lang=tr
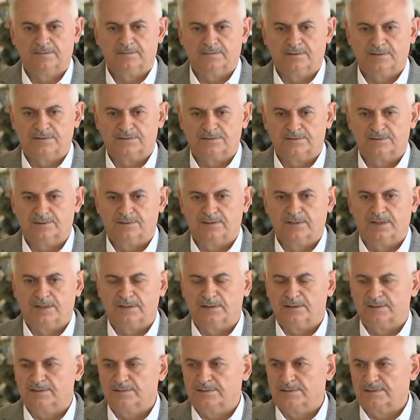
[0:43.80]
bir
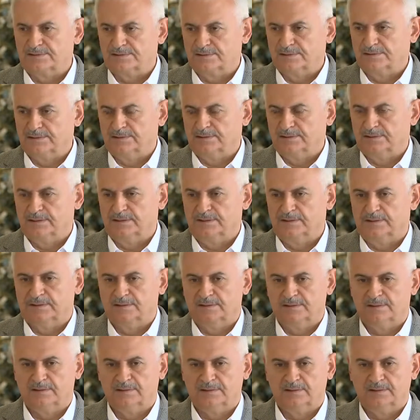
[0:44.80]
şölen havasında
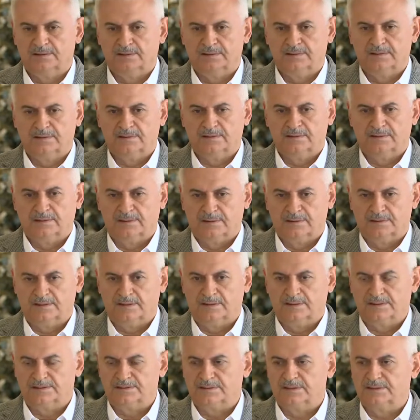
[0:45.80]

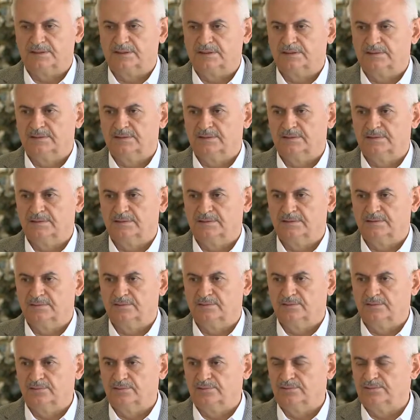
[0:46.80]
kardeşlik,
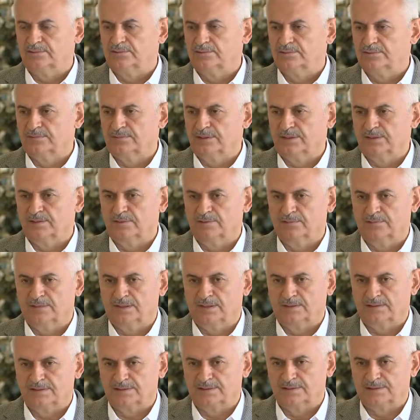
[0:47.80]
huzur ve
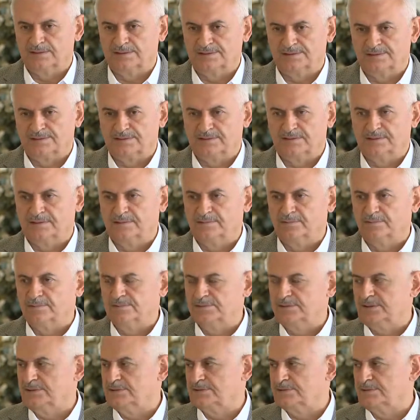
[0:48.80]
güven içerisinde
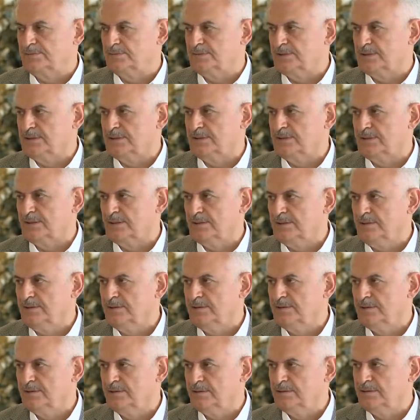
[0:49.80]
bu seçimleri de
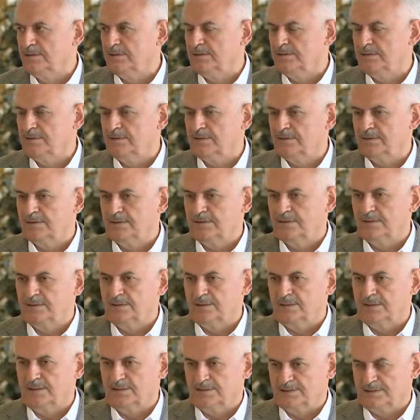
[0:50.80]

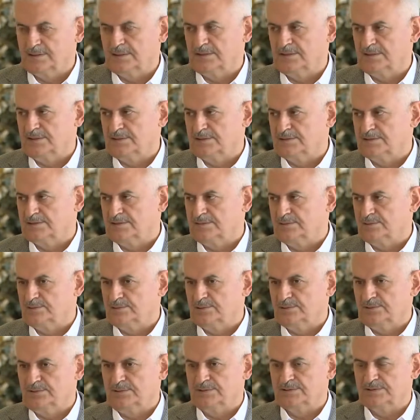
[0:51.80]

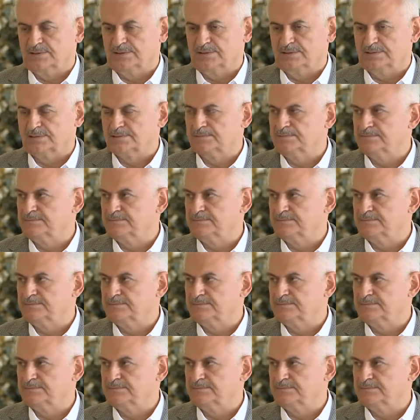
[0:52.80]
gerçekleştirmiş olacağız.